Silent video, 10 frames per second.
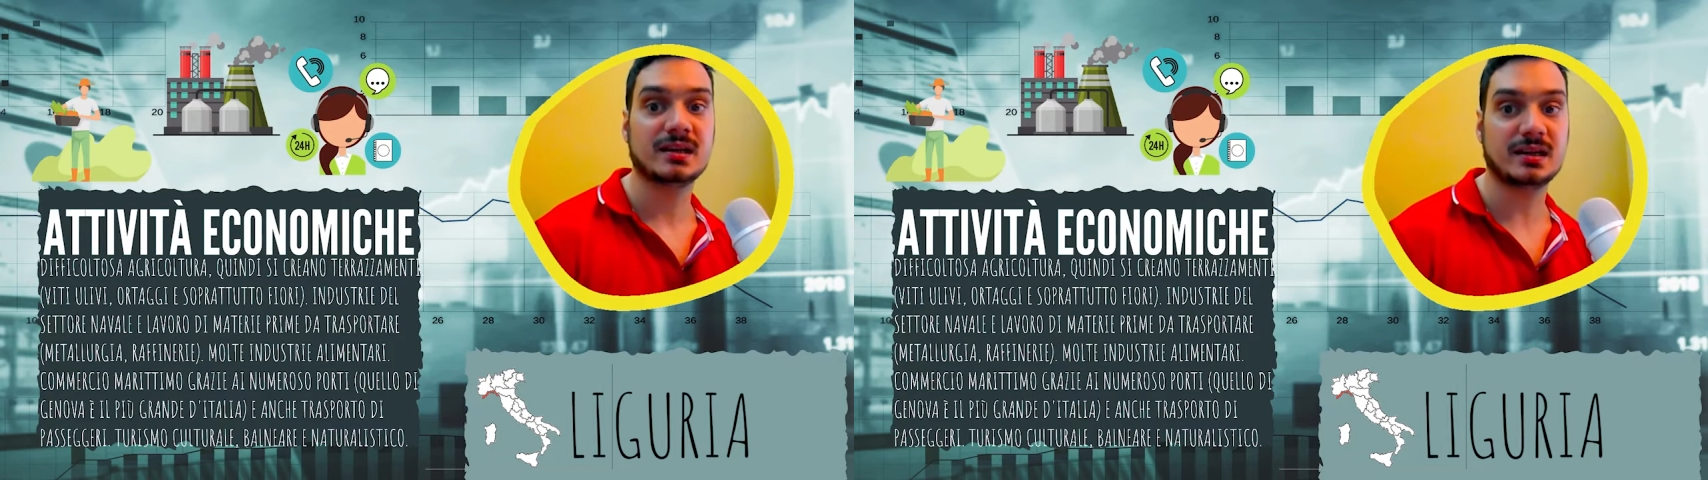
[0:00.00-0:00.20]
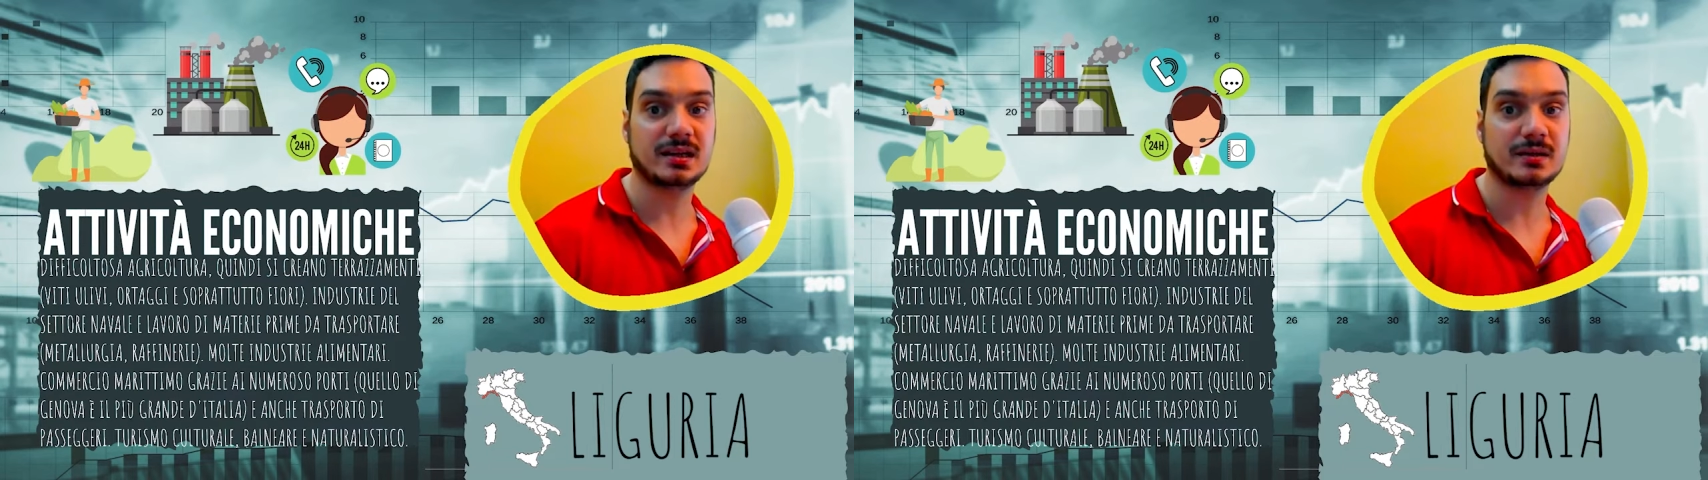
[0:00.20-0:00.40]

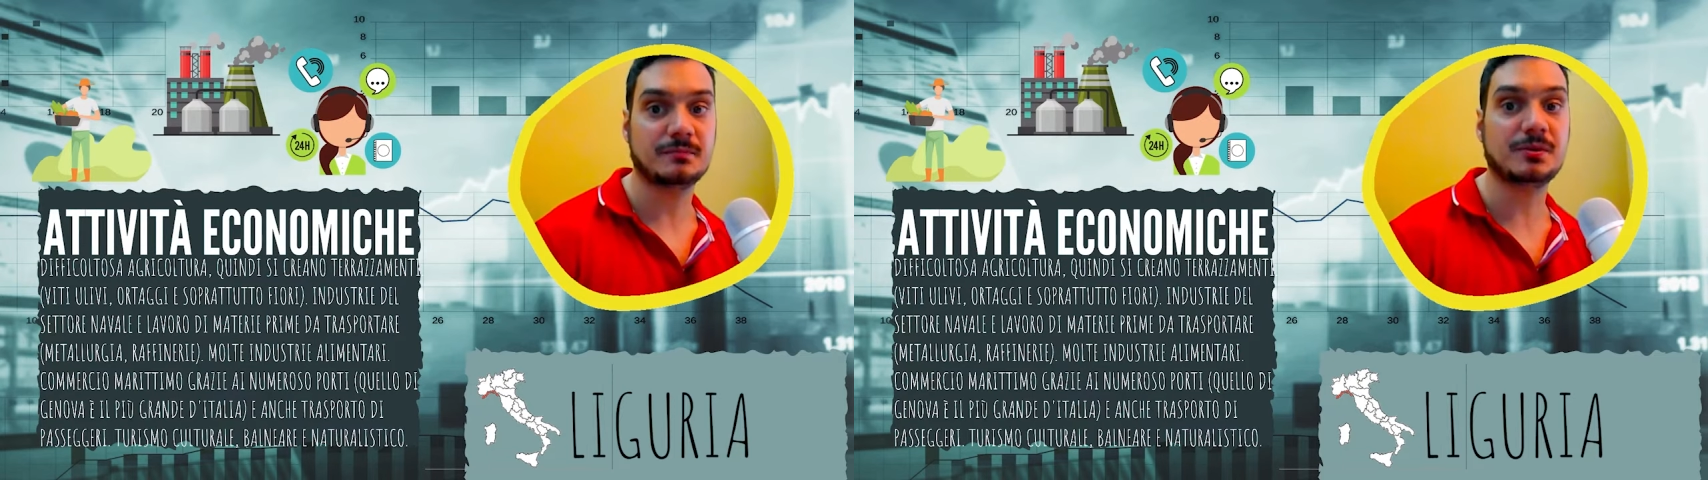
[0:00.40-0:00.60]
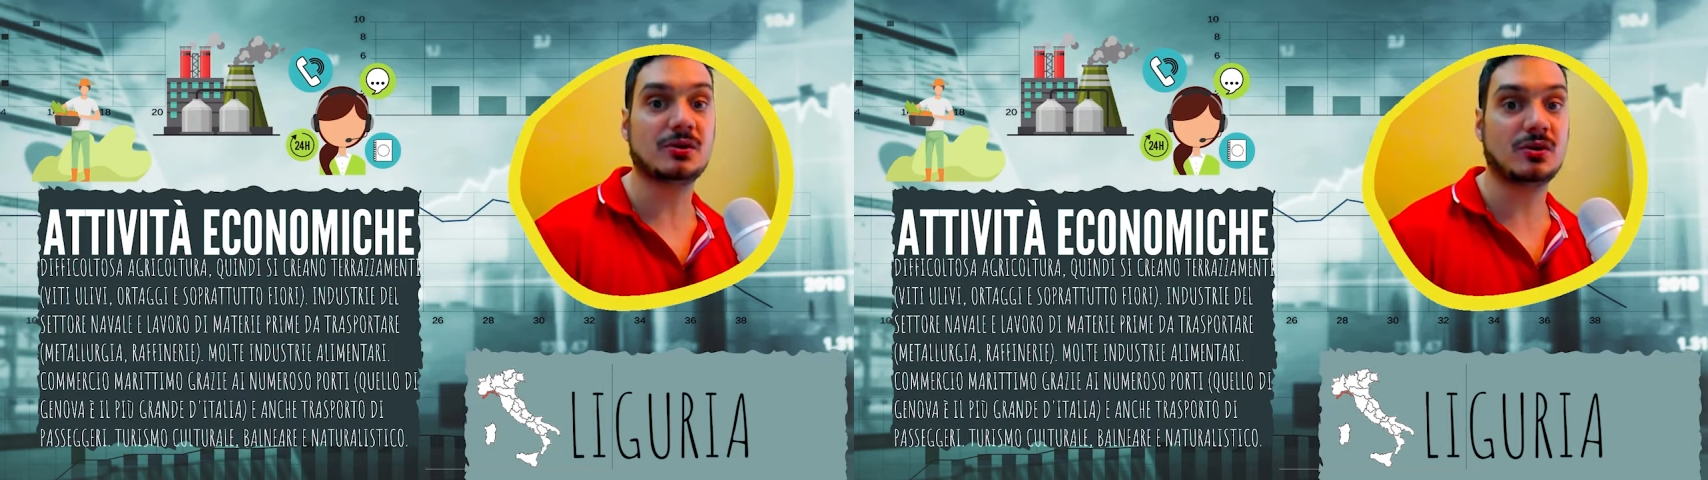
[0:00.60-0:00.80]
Eh,
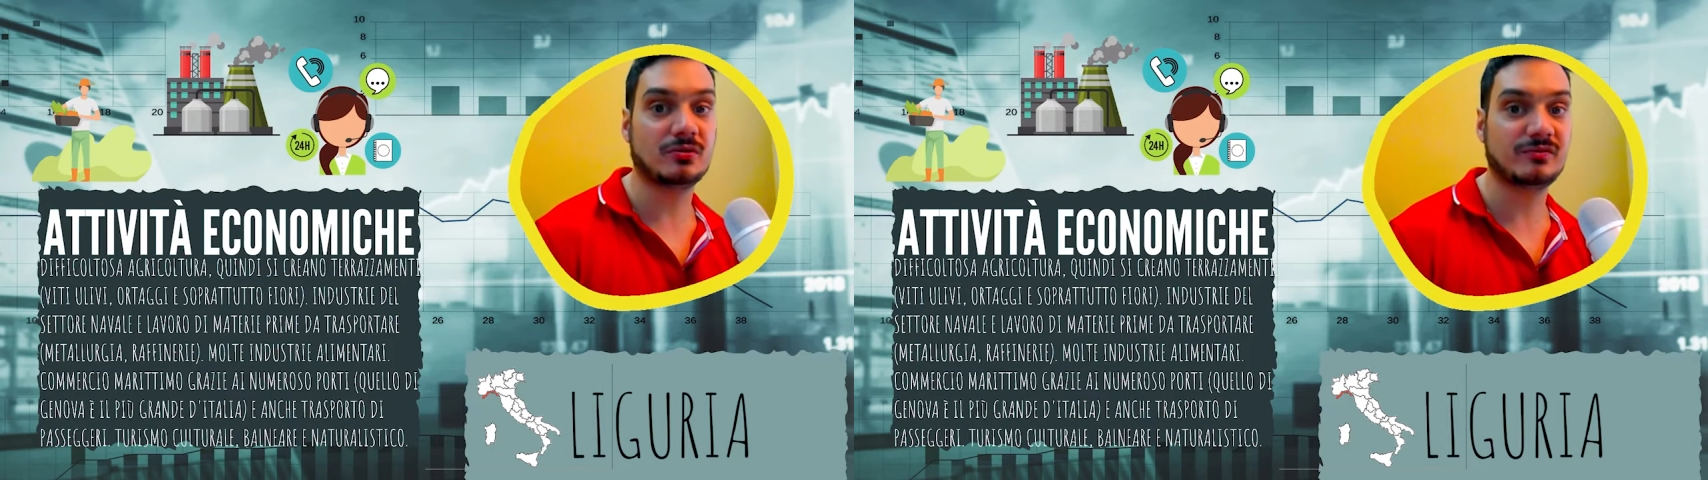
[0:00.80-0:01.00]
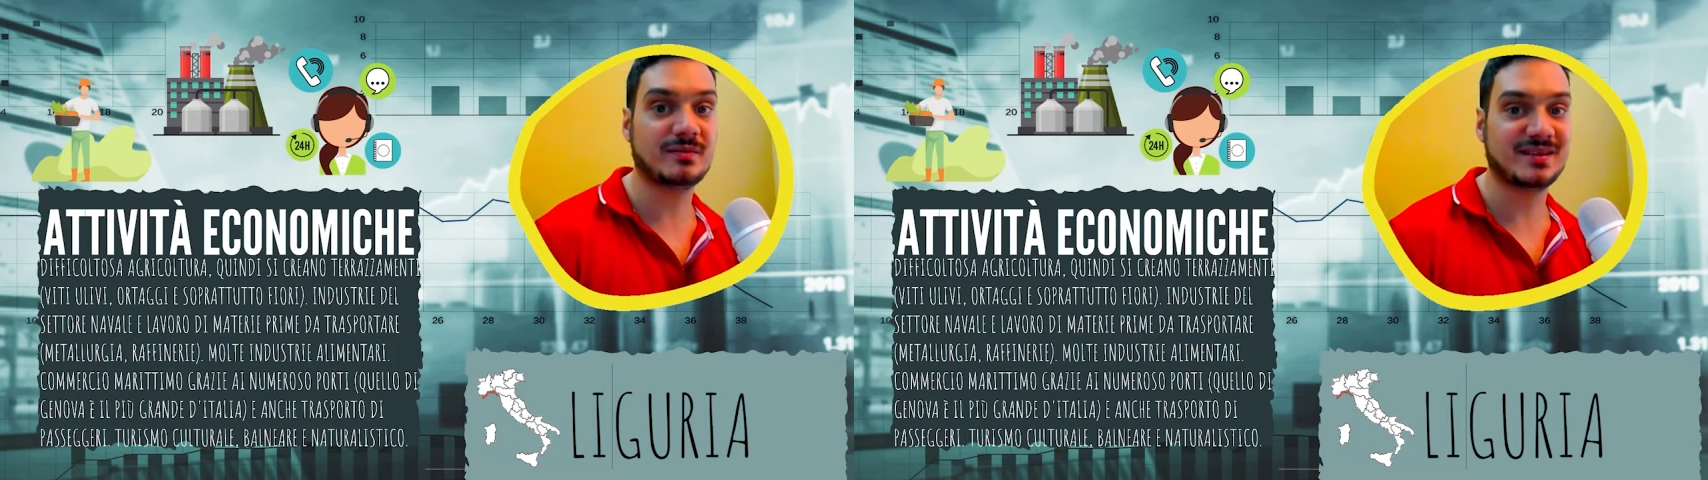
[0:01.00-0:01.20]
però
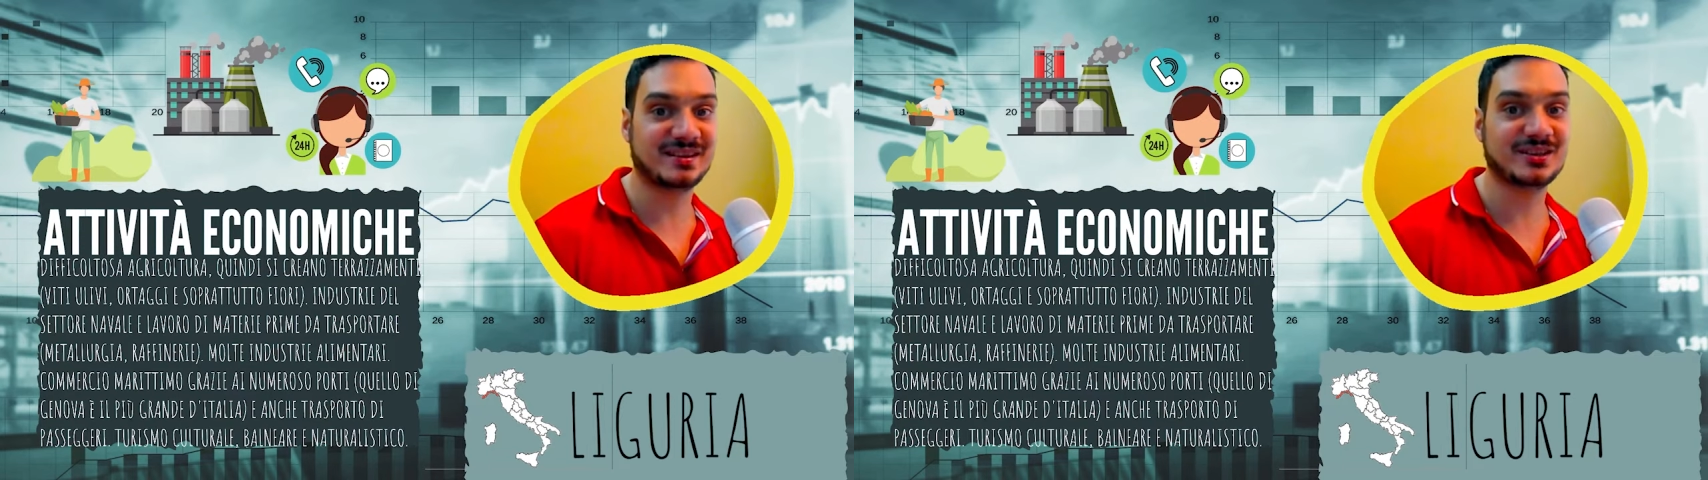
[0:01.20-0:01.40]
ovviamente